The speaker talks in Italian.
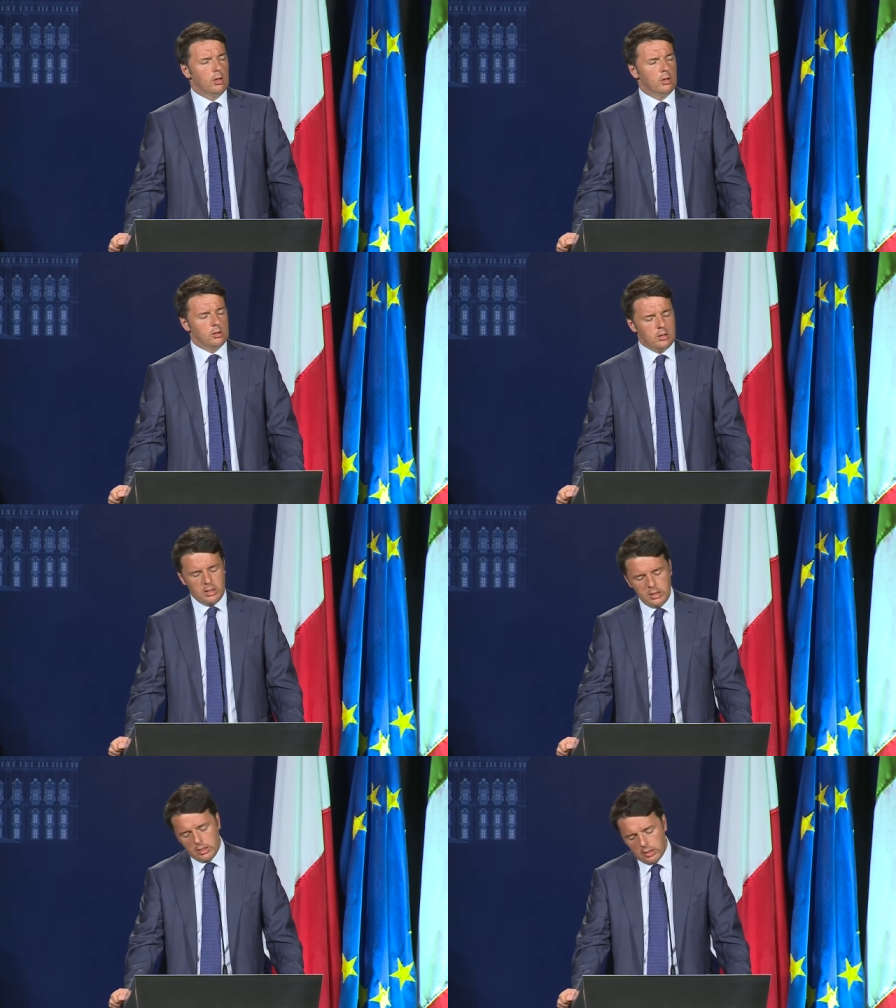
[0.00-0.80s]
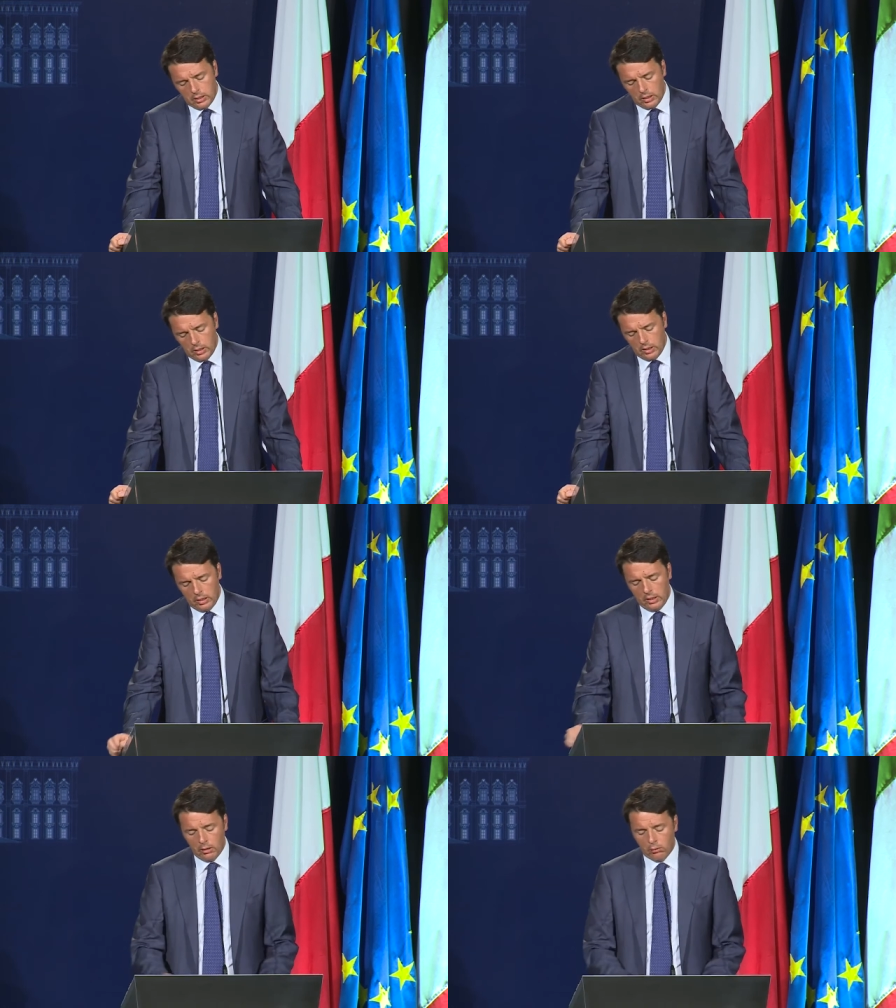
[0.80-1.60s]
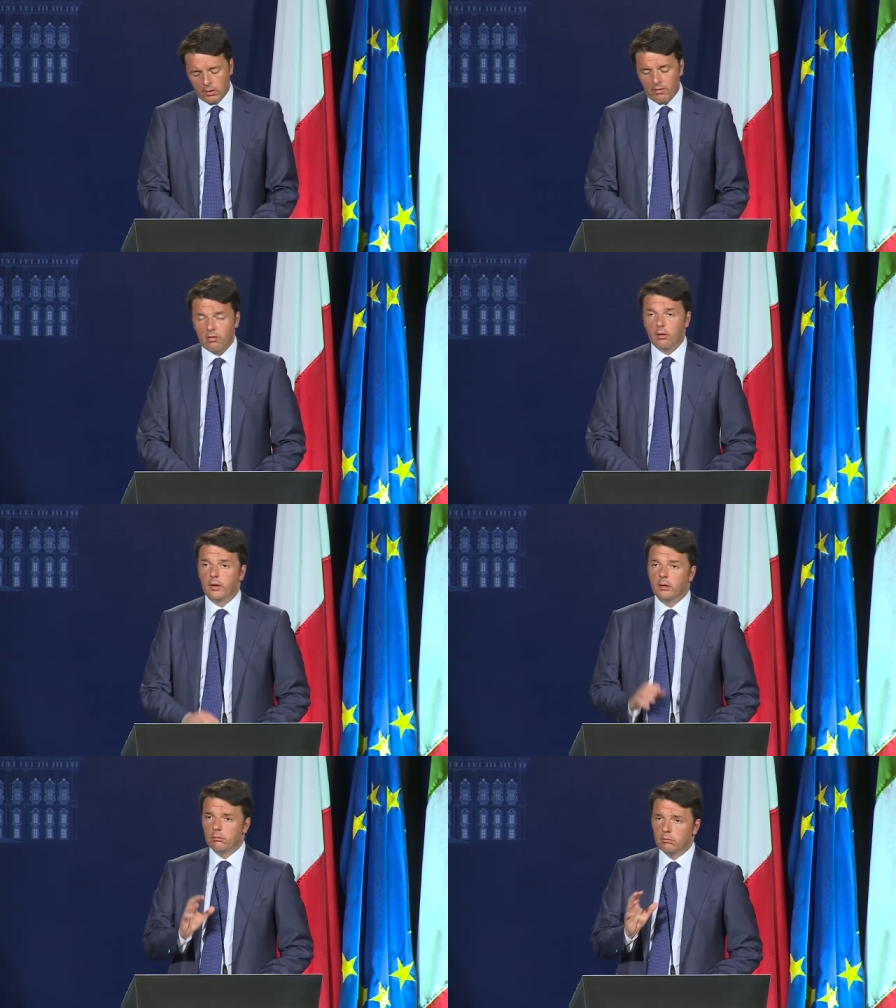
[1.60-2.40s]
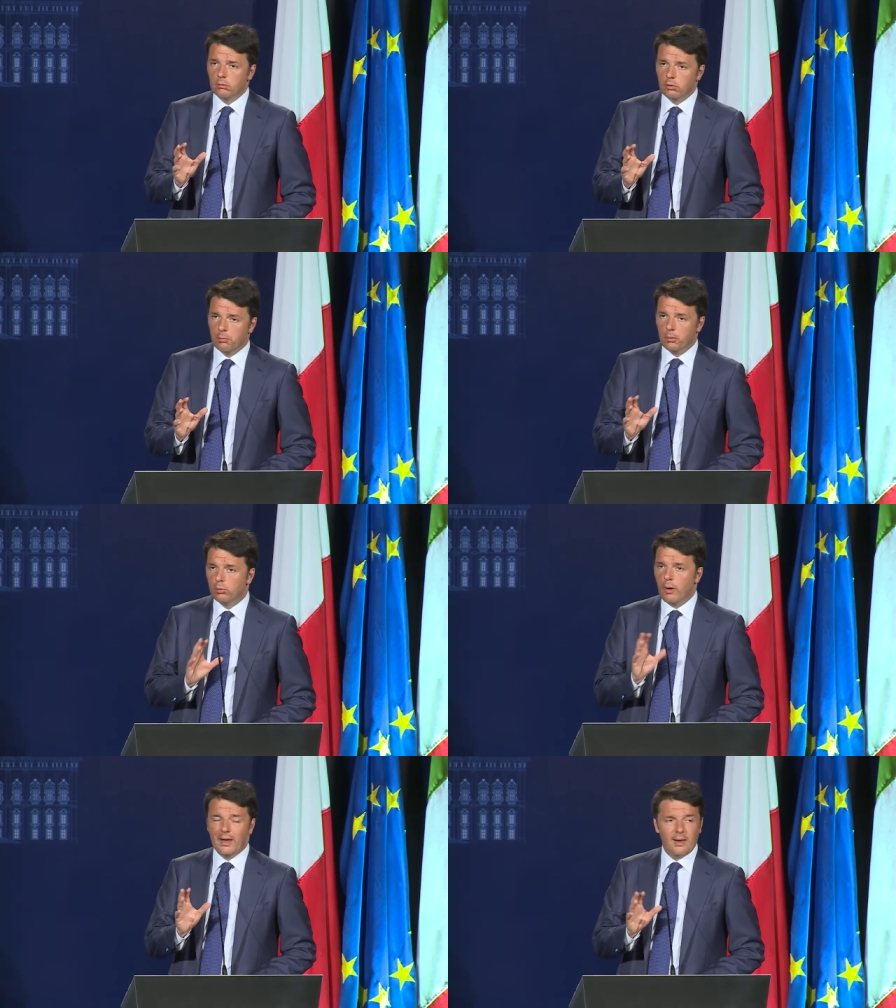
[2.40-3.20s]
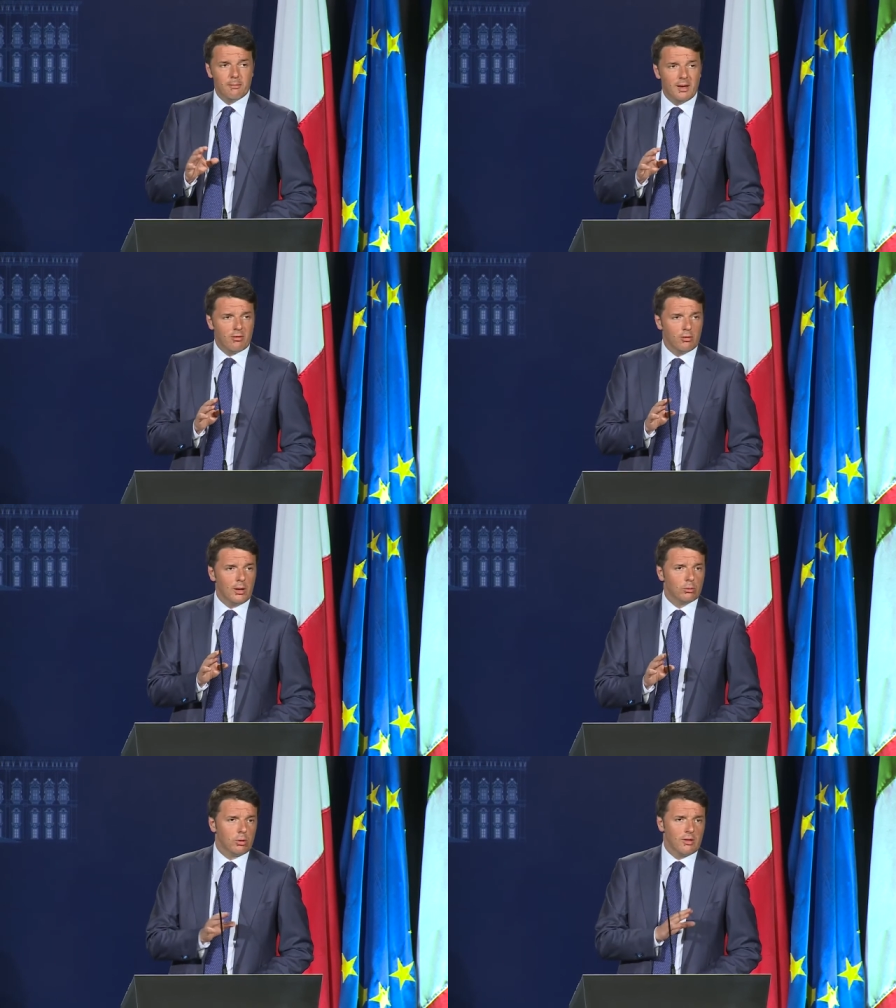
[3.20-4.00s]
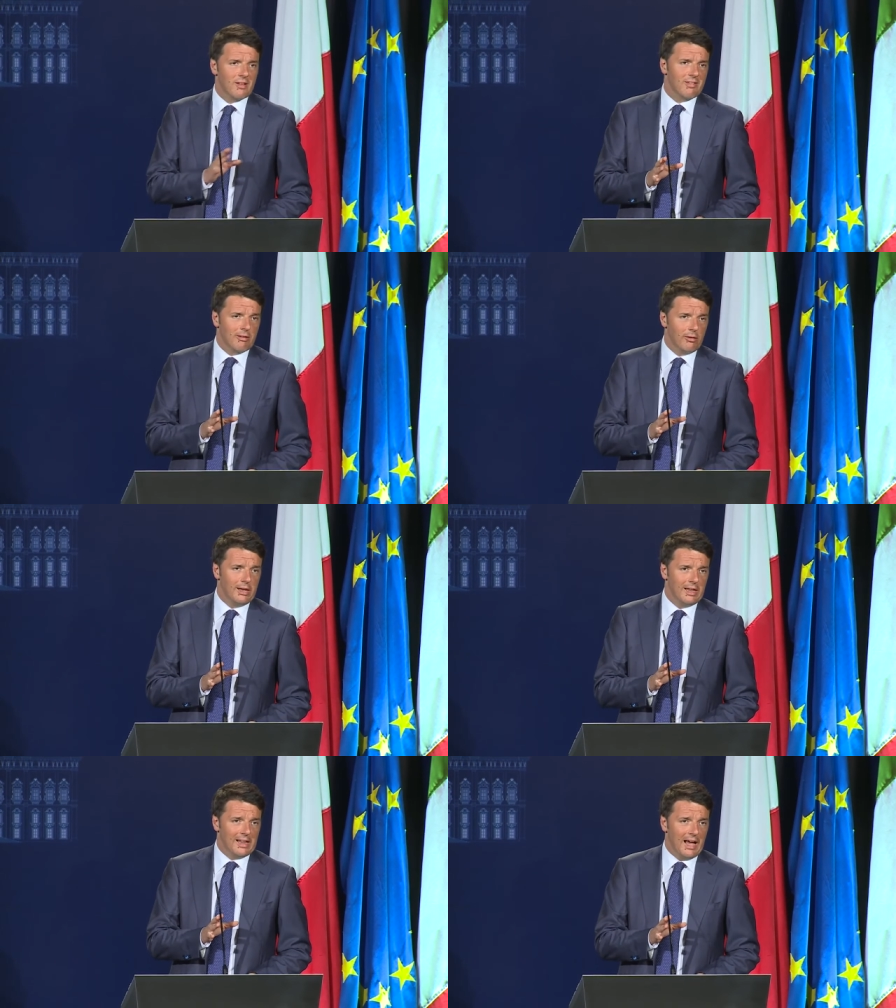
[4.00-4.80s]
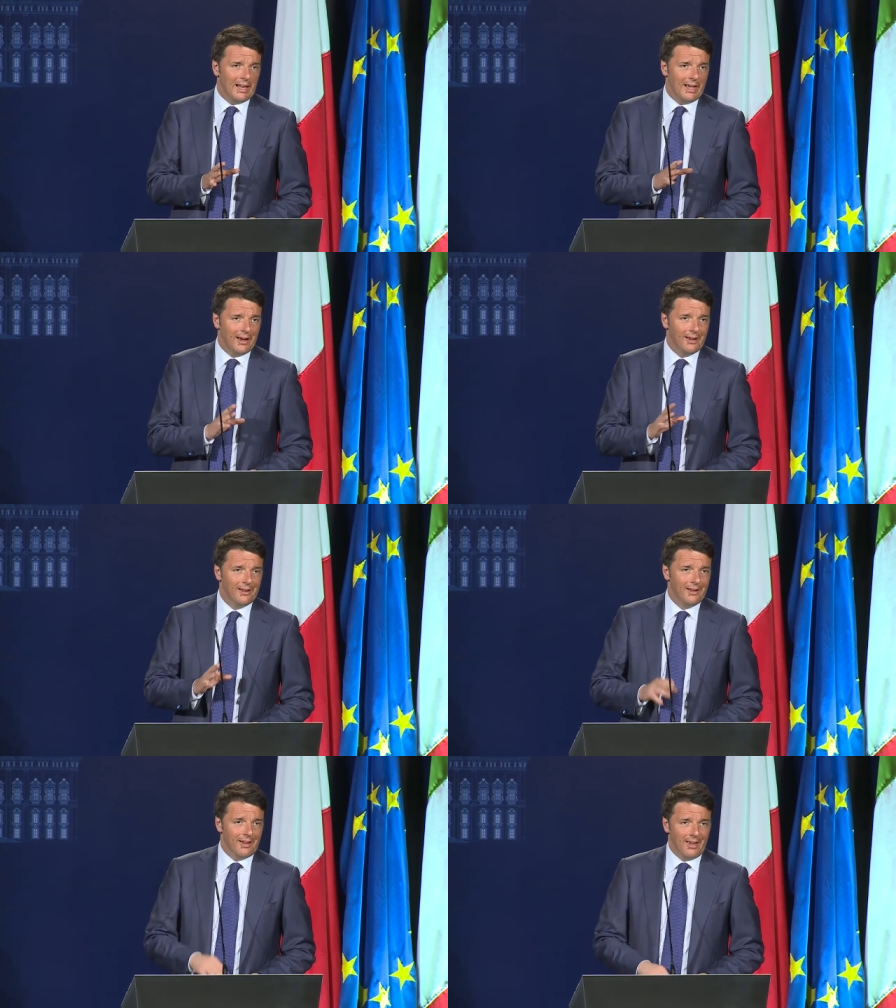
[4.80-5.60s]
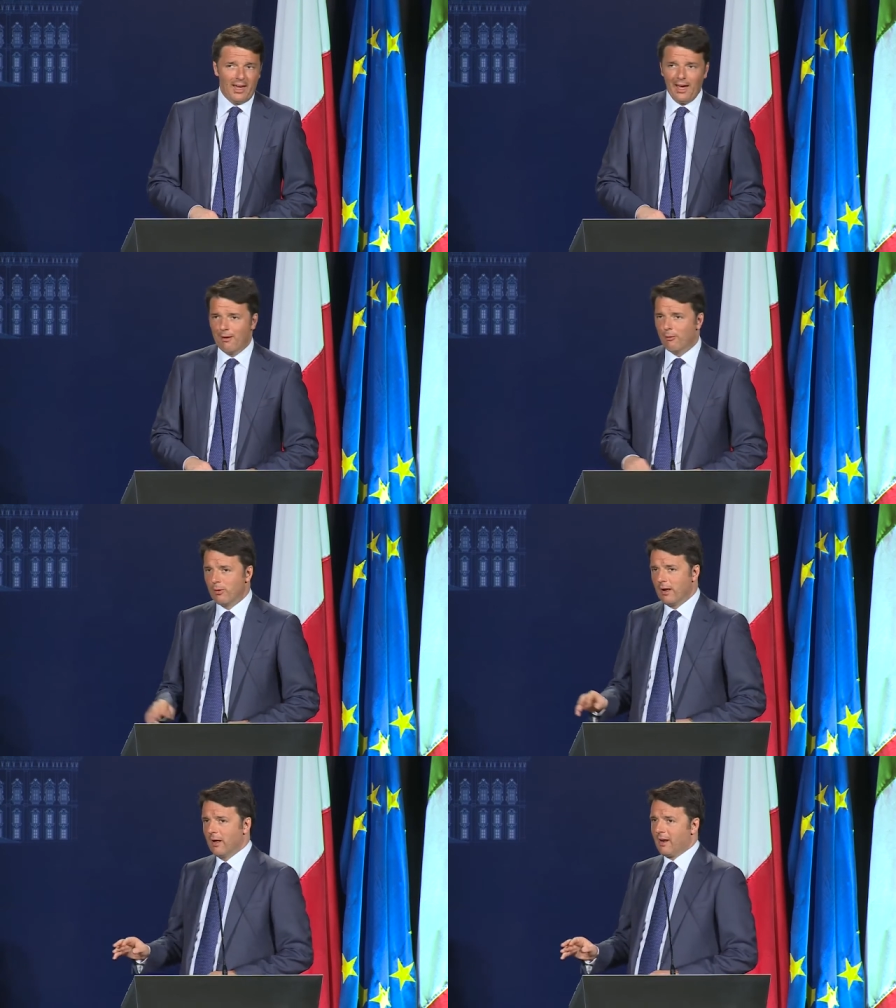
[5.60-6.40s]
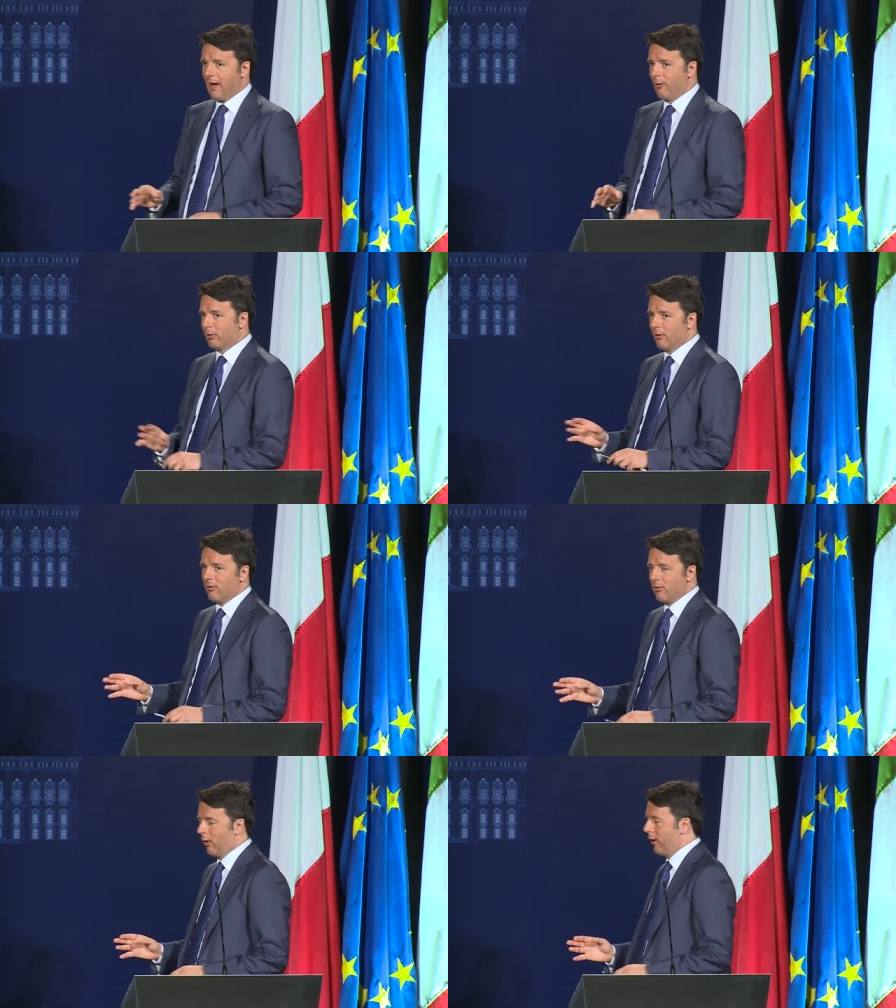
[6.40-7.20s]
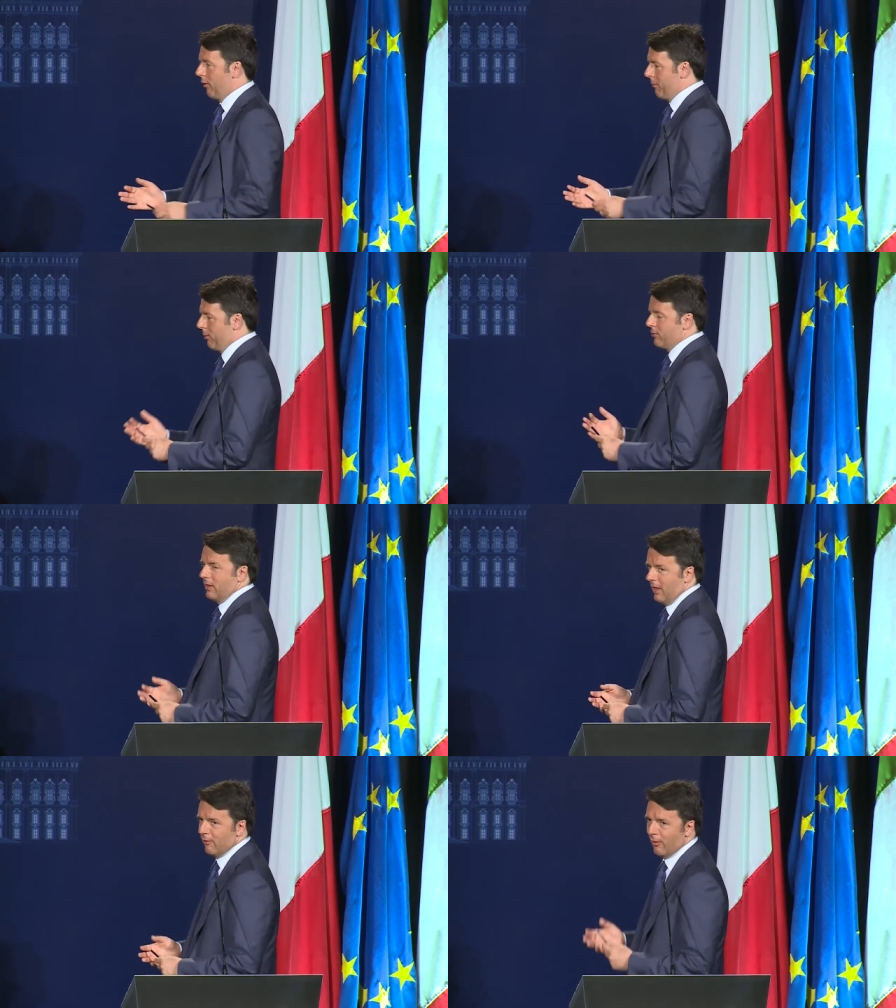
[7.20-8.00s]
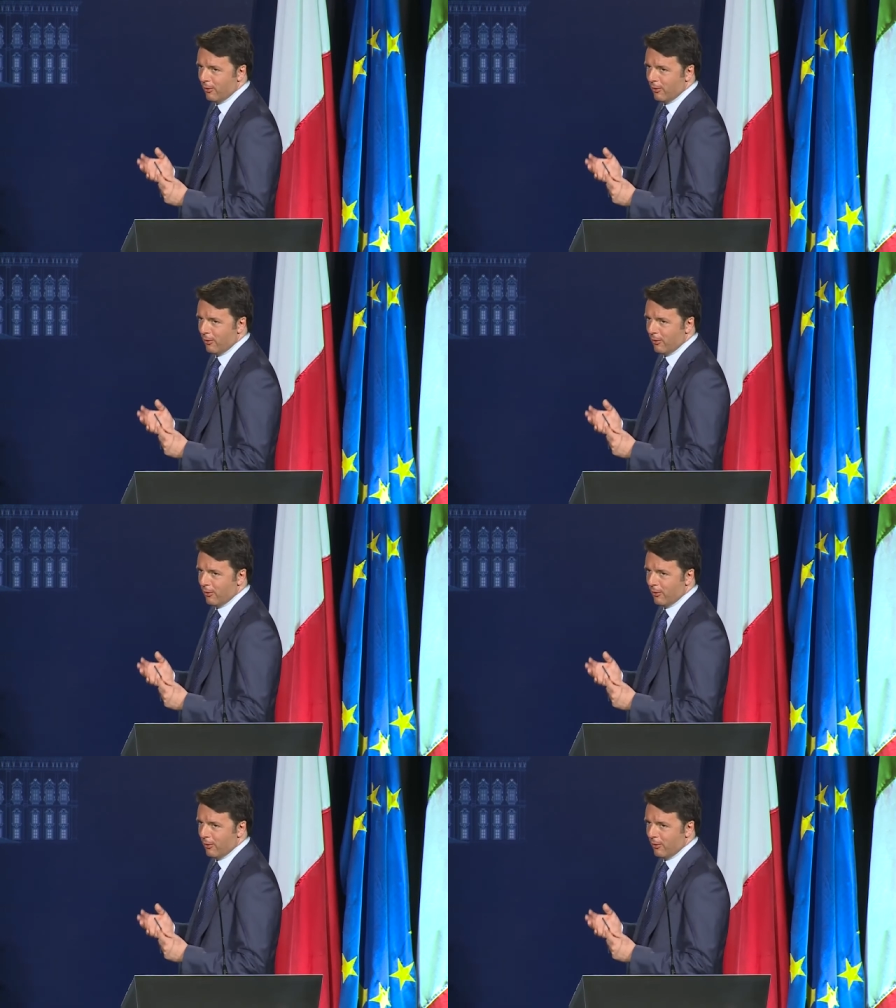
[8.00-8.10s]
di eh, inaugurazione dopo due anni e mezzo di autorizzazione in Italia, che è un record storico in positivo